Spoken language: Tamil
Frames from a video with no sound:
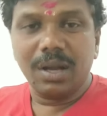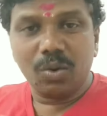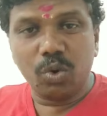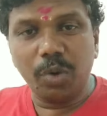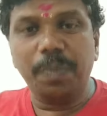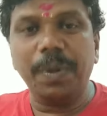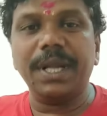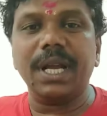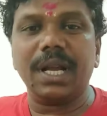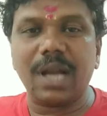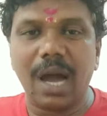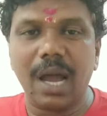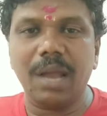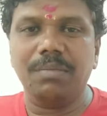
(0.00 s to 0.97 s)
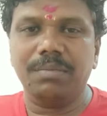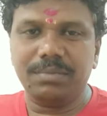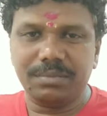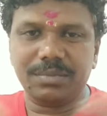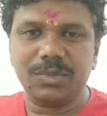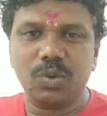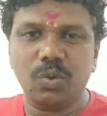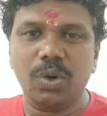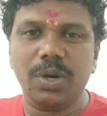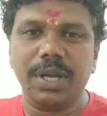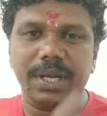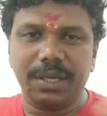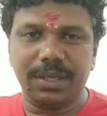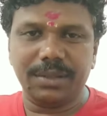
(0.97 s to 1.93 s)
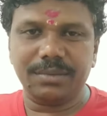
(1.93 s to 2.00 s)
குறிப்பிட்ட காலம் ஒரு
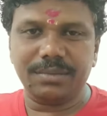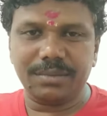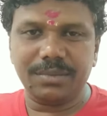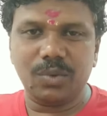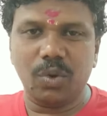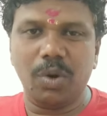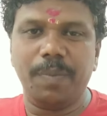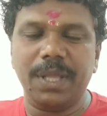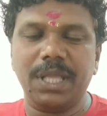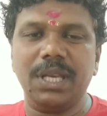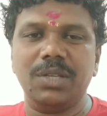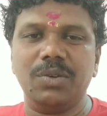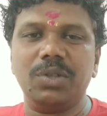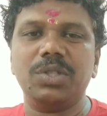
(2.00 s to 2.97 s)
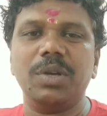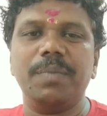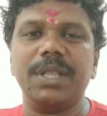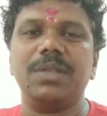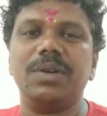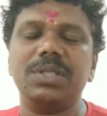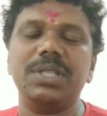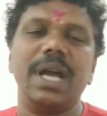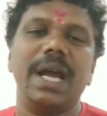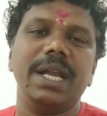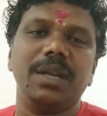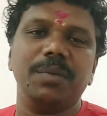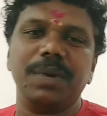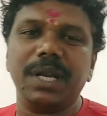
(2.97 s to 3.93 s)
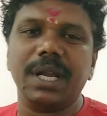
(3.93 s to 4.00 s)
ஒரு பதினஞ்சு வருஷம் பத்து வருஷம்
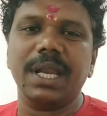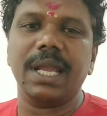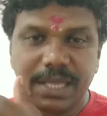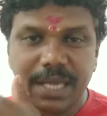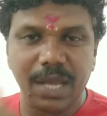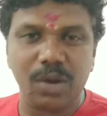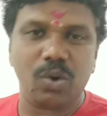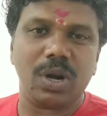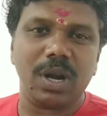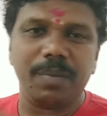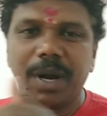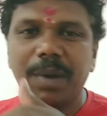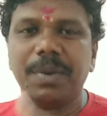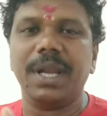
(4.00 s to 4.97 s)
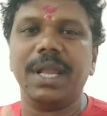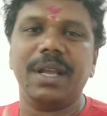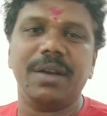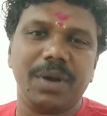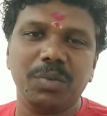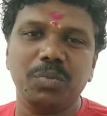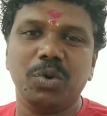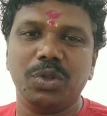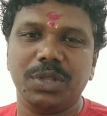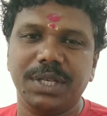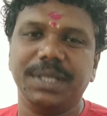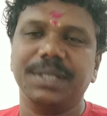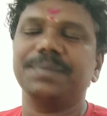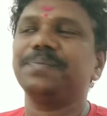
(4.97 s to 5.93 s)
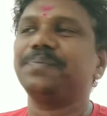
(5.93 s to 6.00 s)
ஆகிட்ட பிறகு நீங்கள் அதே ரோட்டில் மறுபடியும் நீங்கள் வரும்போது
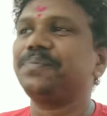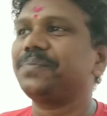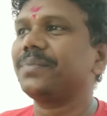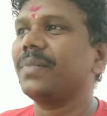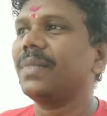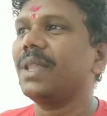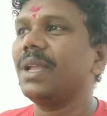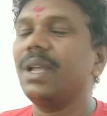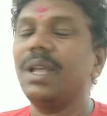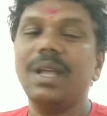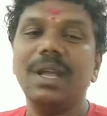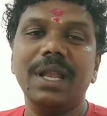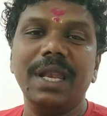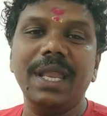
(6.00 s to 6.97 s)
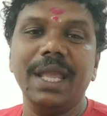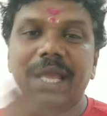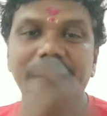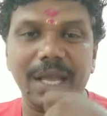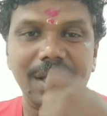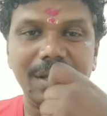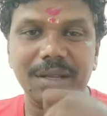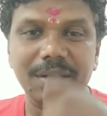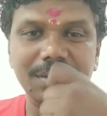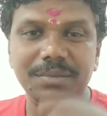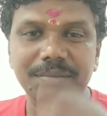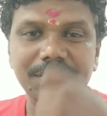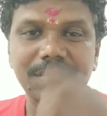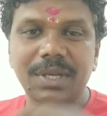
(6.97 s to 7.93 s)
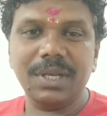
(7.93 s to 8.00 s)
நீங்கள்
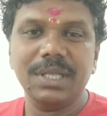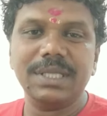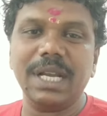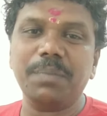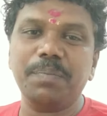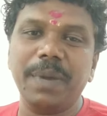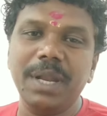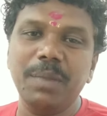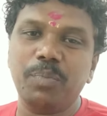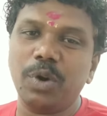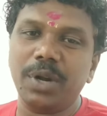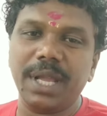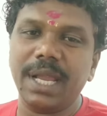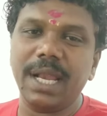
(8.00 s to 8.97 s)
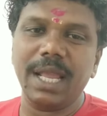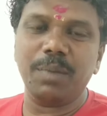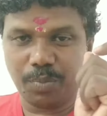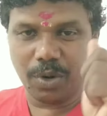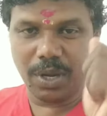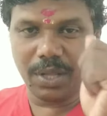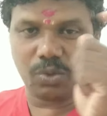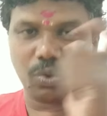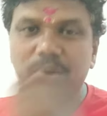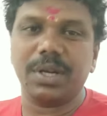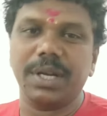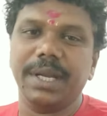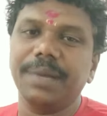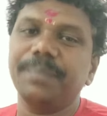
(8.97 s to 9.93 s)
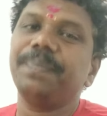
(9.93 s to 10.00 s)
சக் பண்ணி போட்டிங்க இல்லையா புளிய
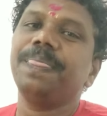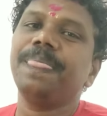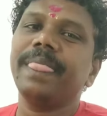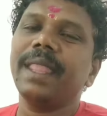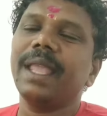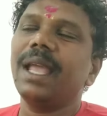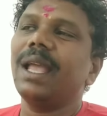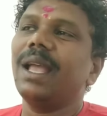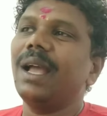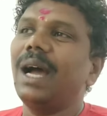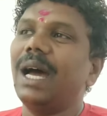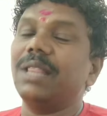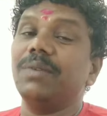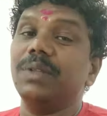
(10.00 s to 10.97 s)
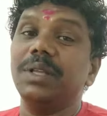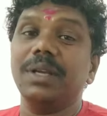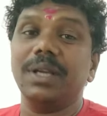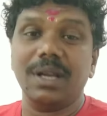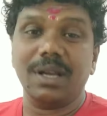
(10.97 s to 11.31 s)
தொக்கு அது வந்து